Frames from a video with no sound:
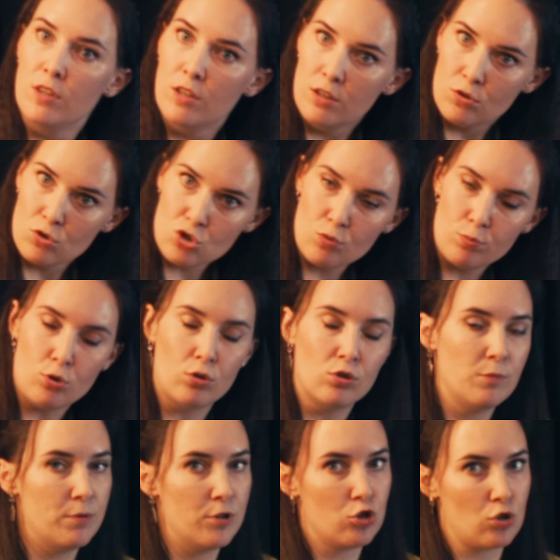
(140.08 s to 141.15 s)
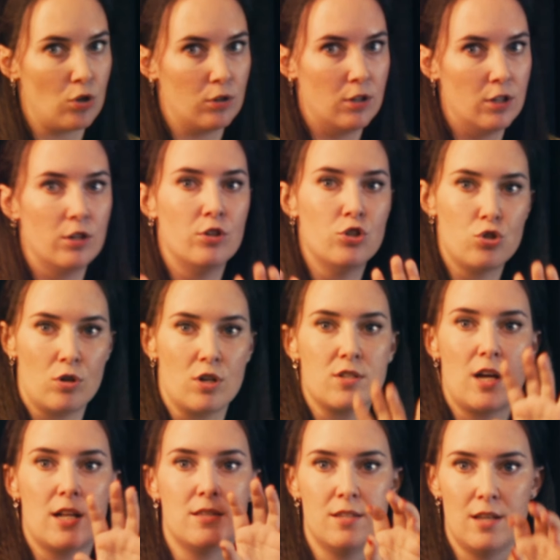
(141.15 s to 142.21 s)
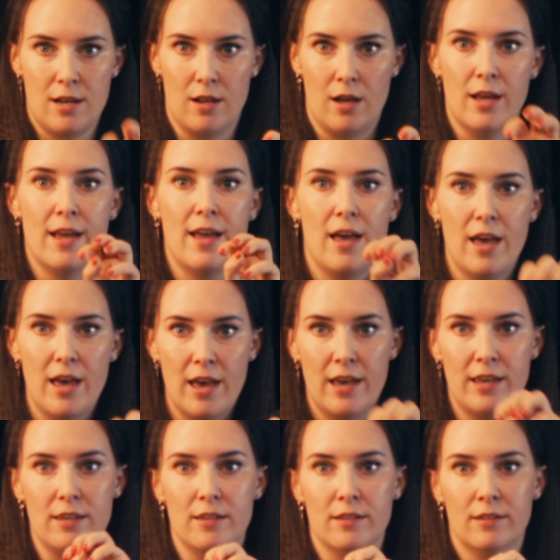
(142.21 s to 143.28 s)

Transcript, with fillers: на ну, субтон не перешел. Еще раз, отдельно. Эй!